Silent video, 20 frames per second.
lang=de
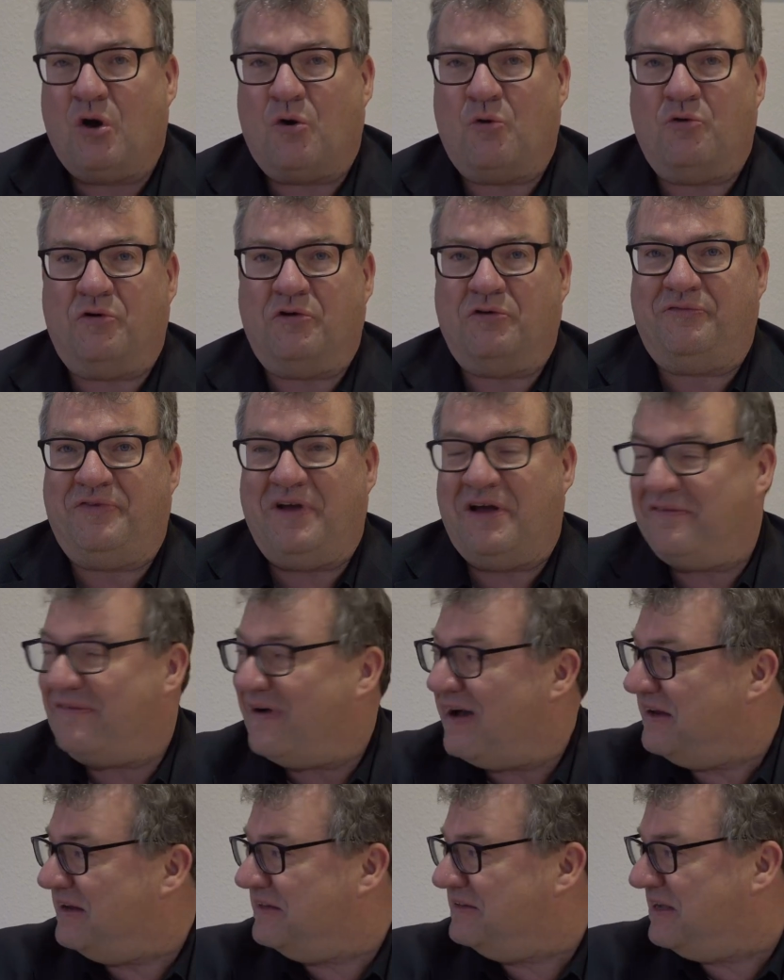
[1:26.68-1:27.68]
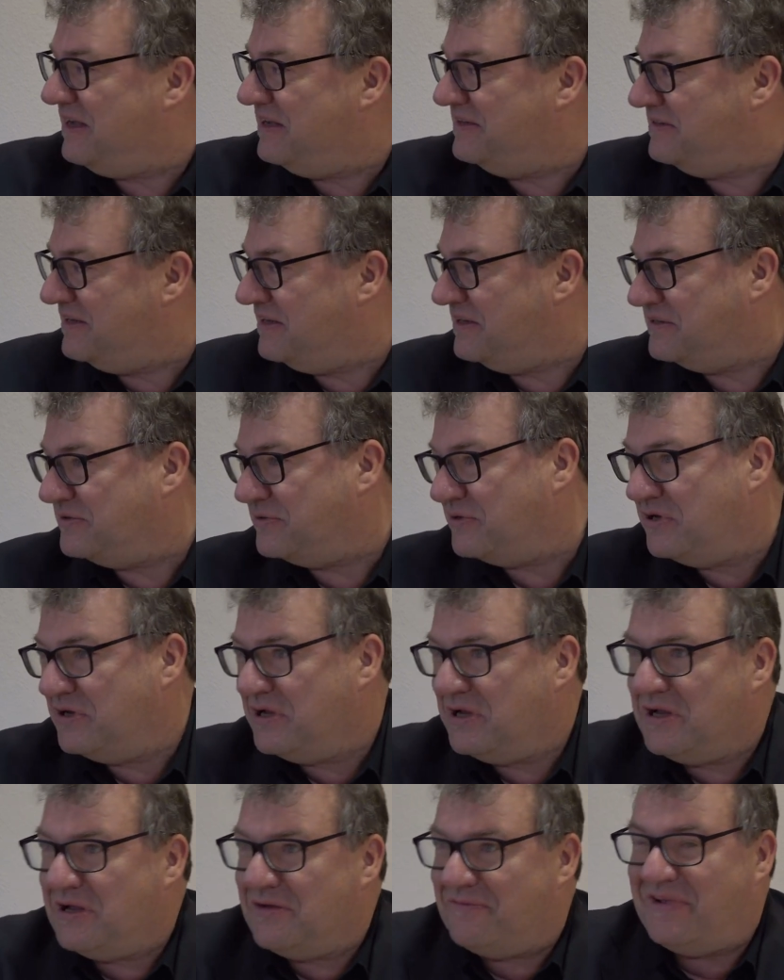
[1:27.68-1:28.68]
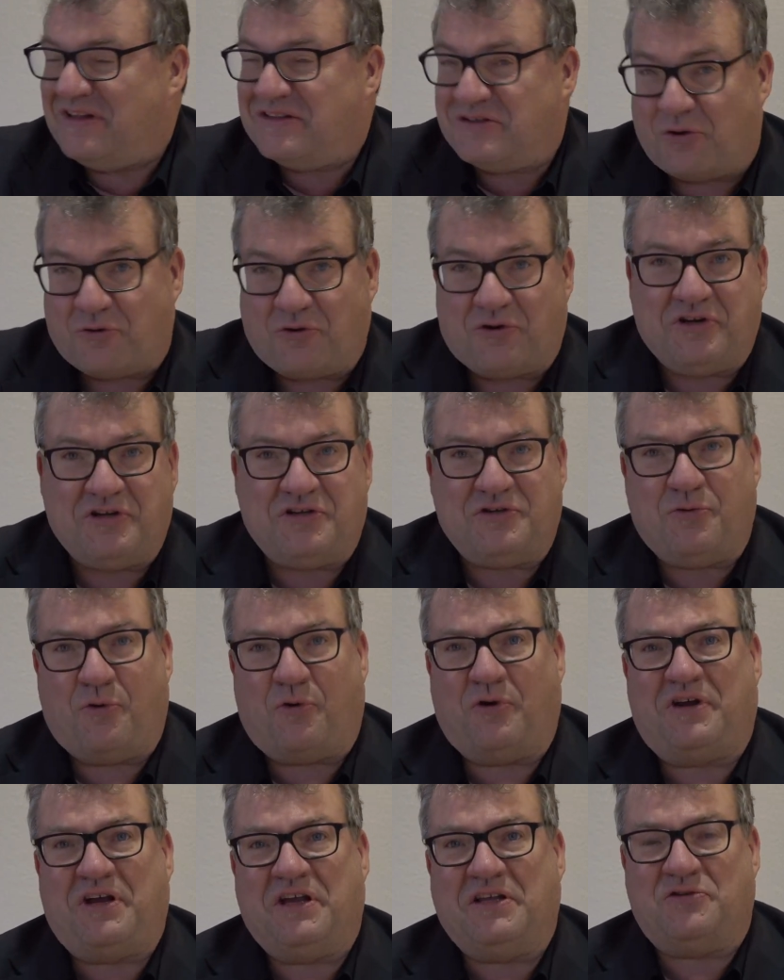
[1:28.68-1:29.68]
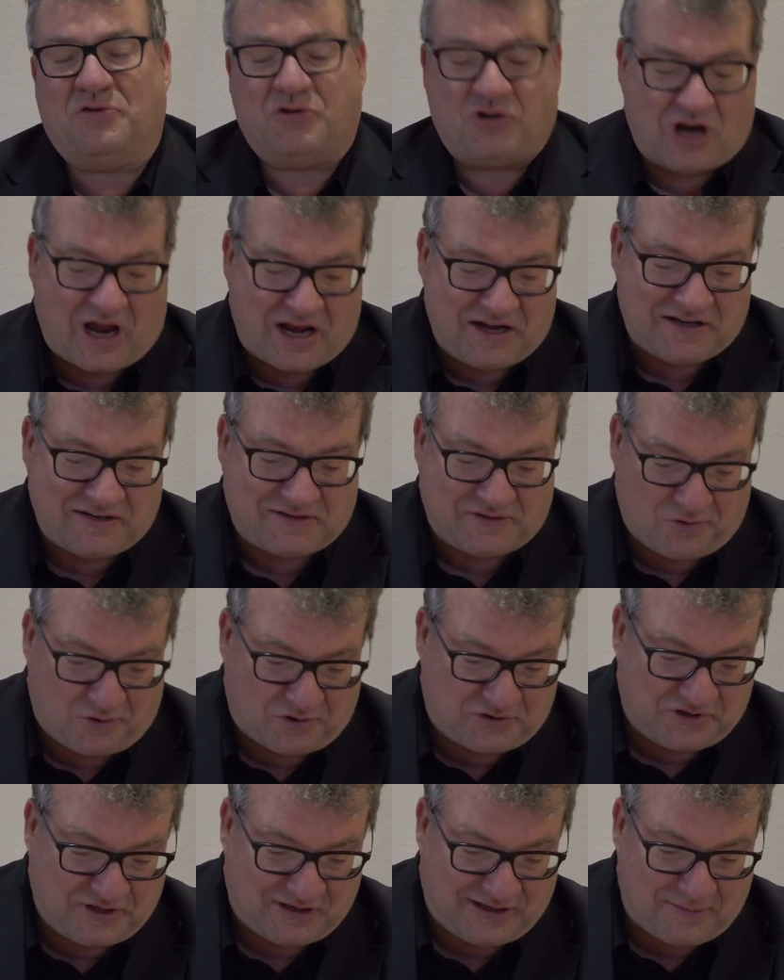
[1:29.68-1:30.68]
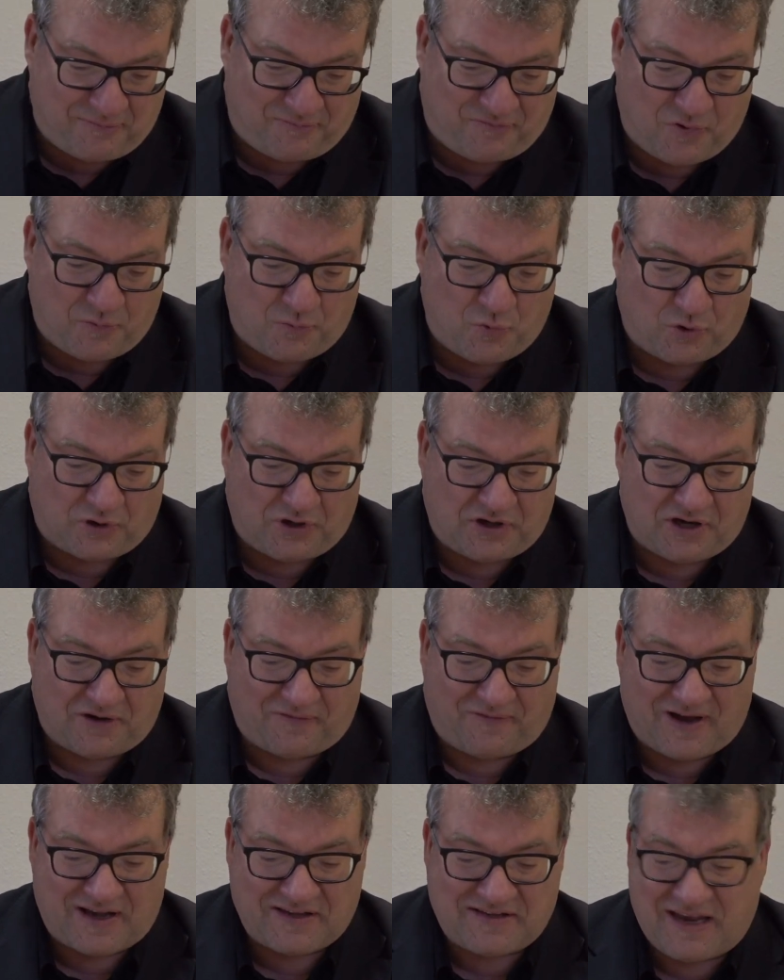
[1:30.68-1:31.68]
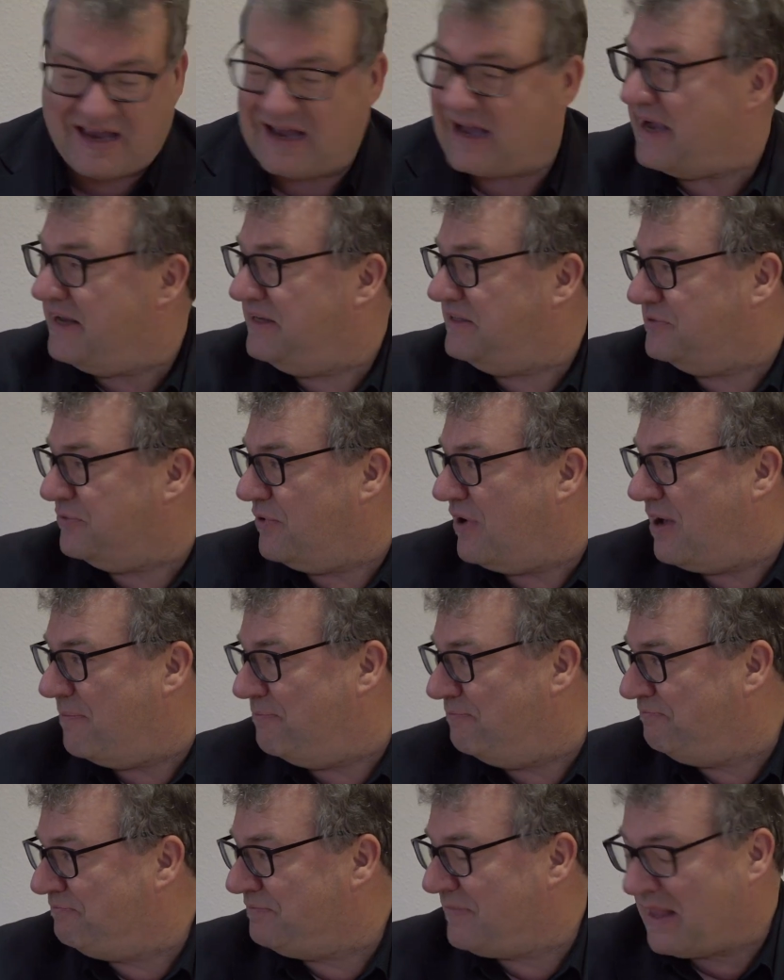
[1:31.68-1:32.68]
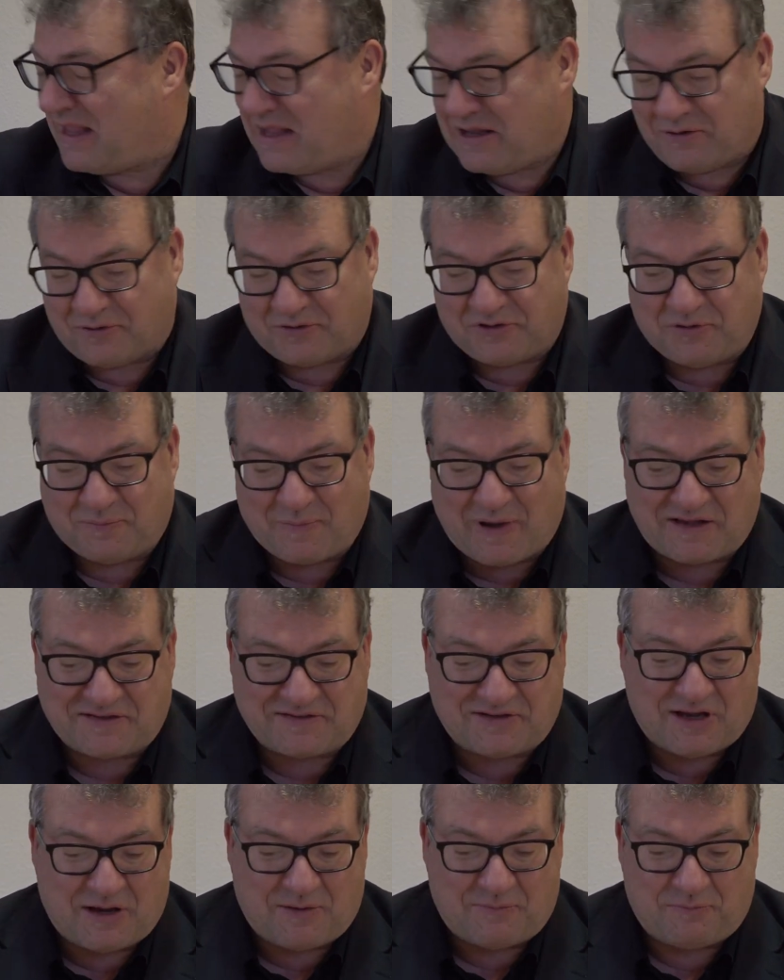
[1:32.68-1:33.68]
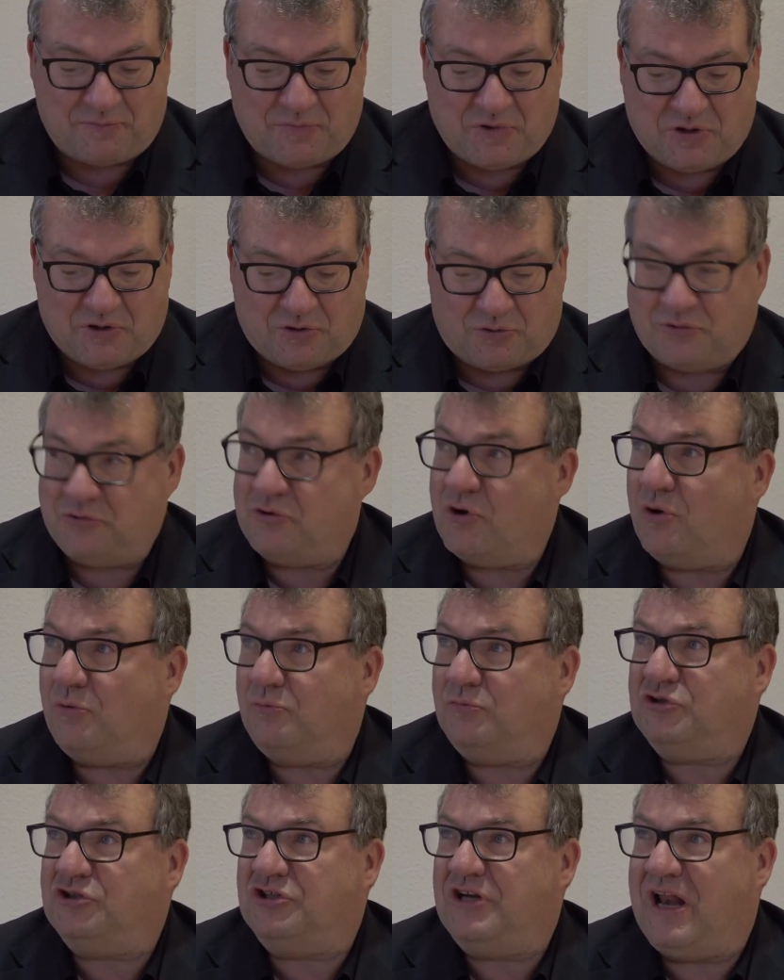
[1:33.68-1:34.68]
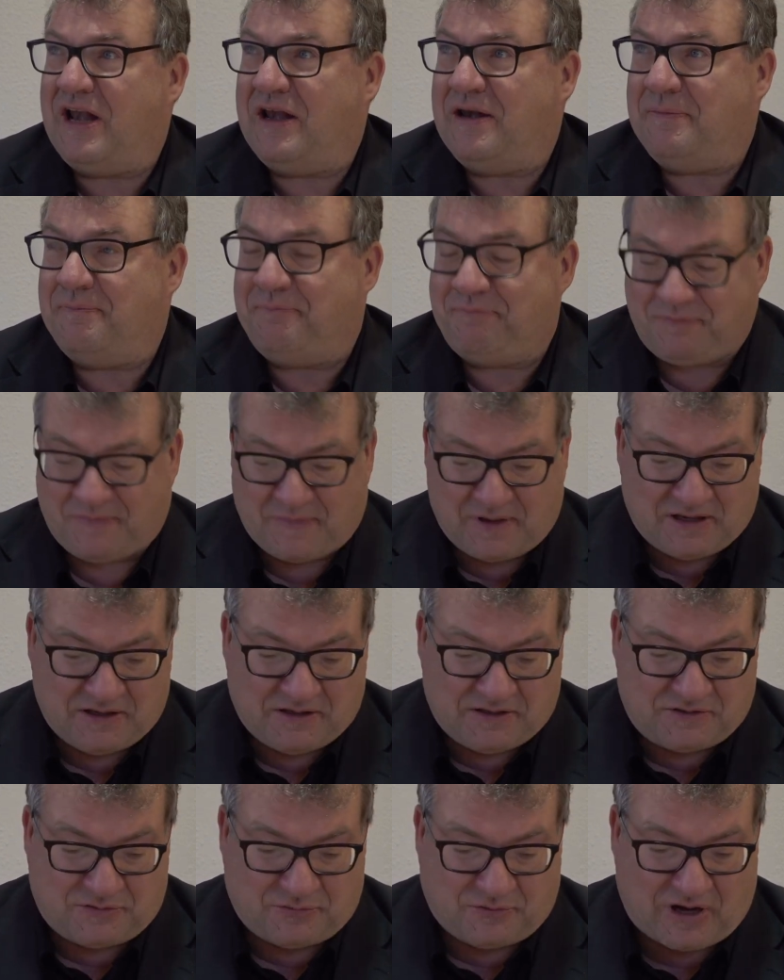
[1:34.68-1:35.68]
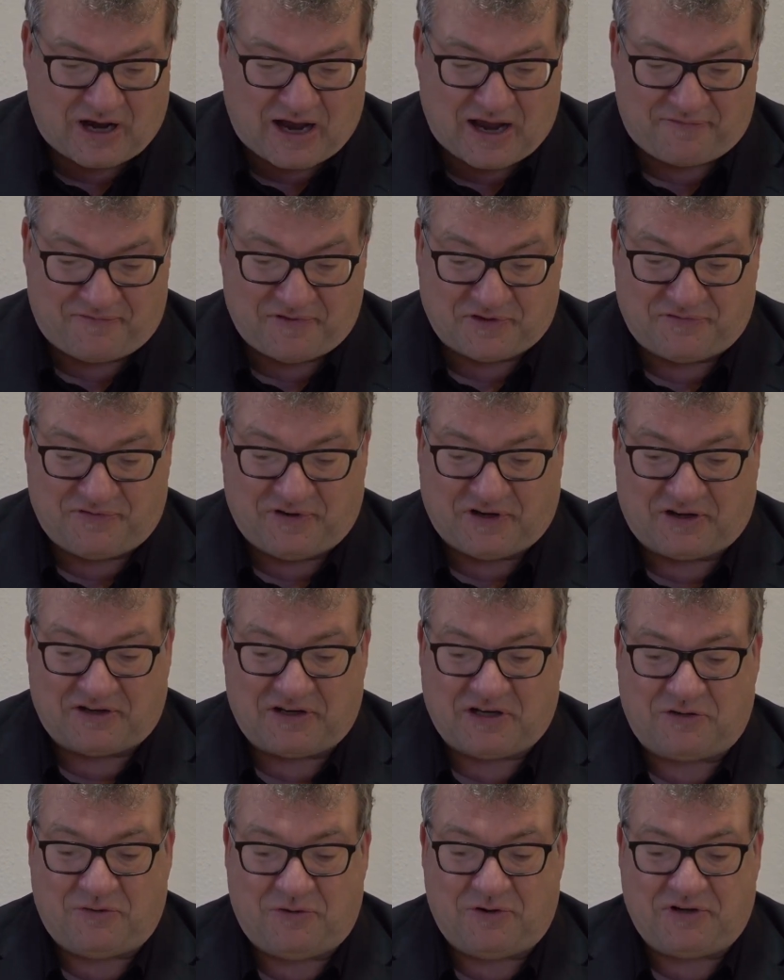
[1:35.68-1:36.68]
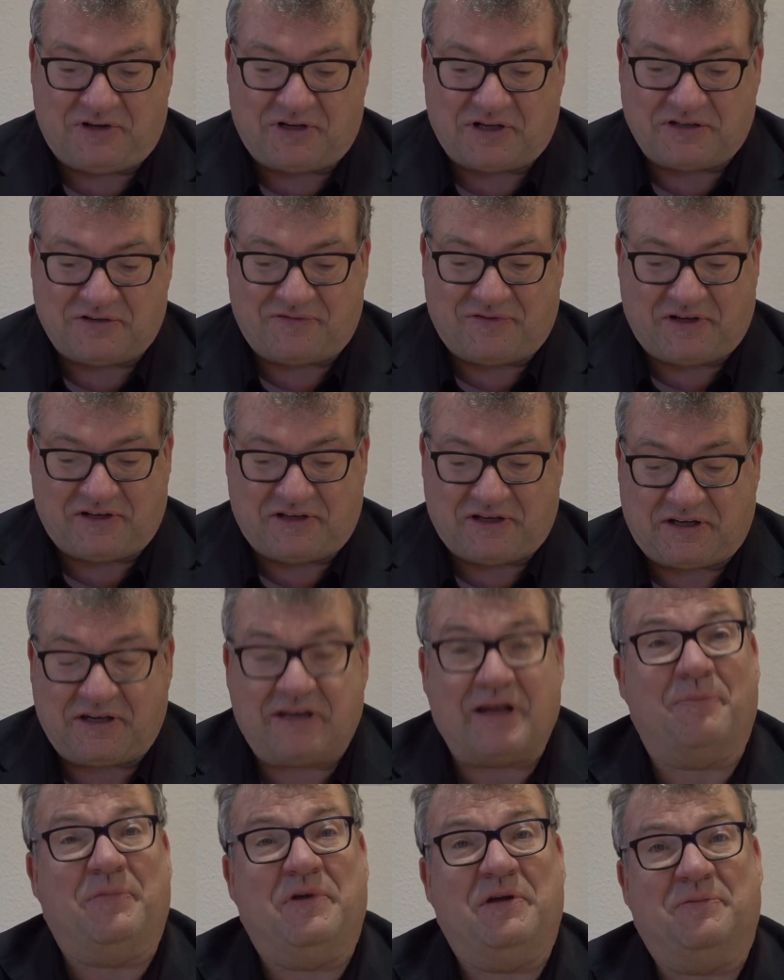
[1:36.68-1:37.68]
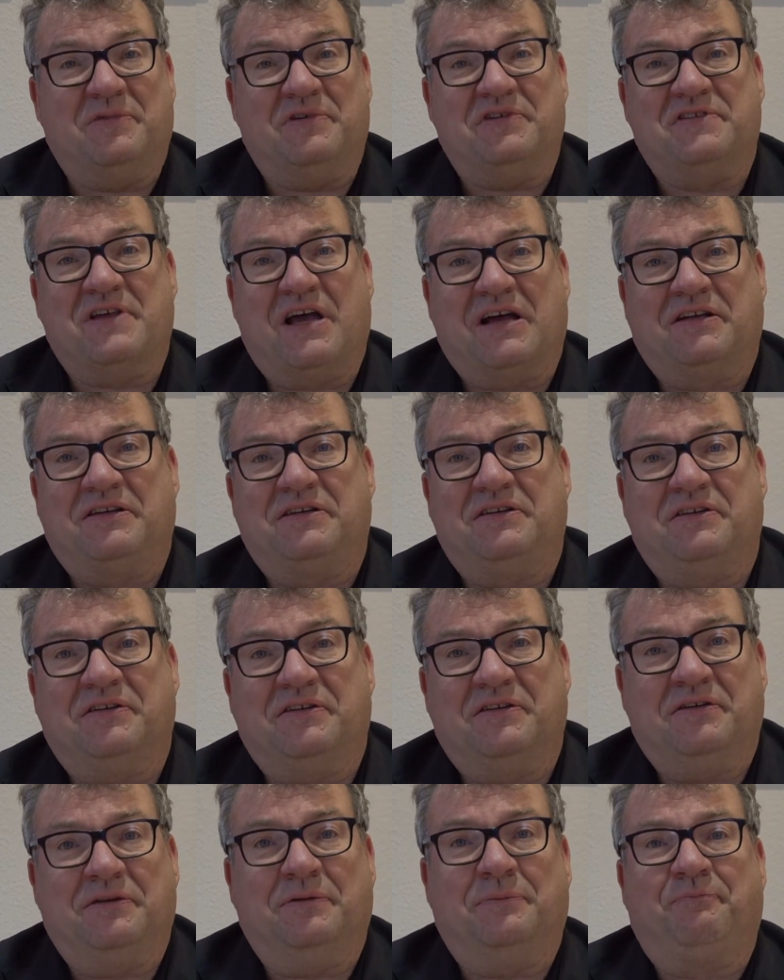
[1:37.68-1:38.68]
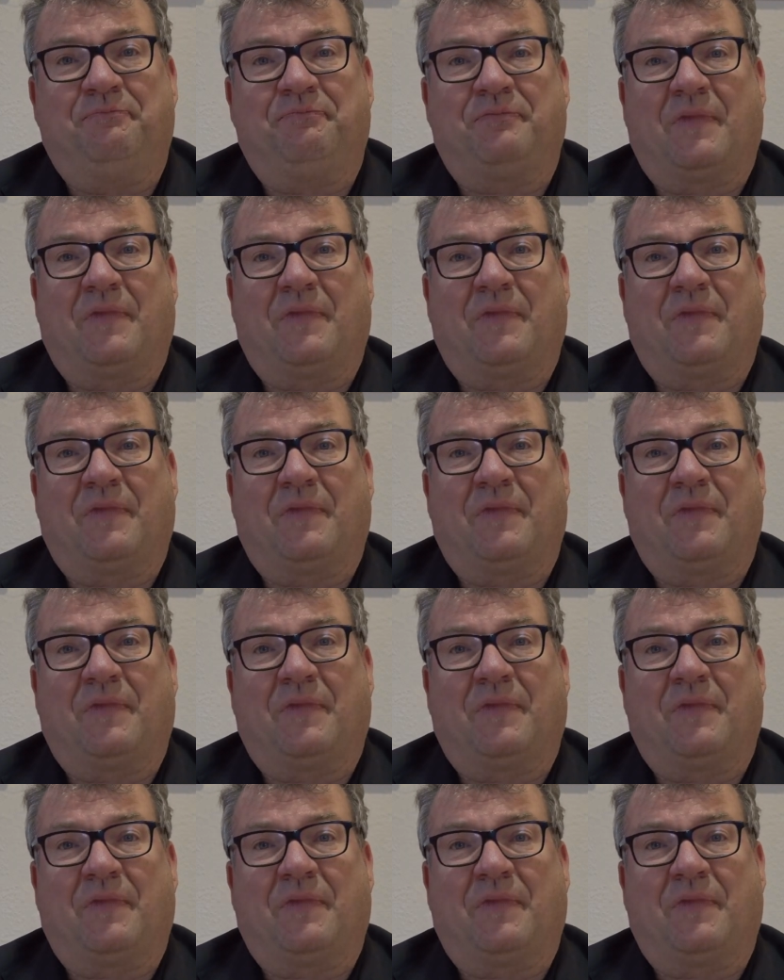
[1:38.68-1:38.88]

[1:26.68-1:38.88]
ungefähr war. Das heißt also, wenn es auch noch nicht zurückgeht, so scheint es doch den Gipfel möglicherweise erreicht zu haben und die Maßnahmen unter Umständen zu greifen. Das wäre natürlich ganz wichtig. Ich habe eben gesagt, äh,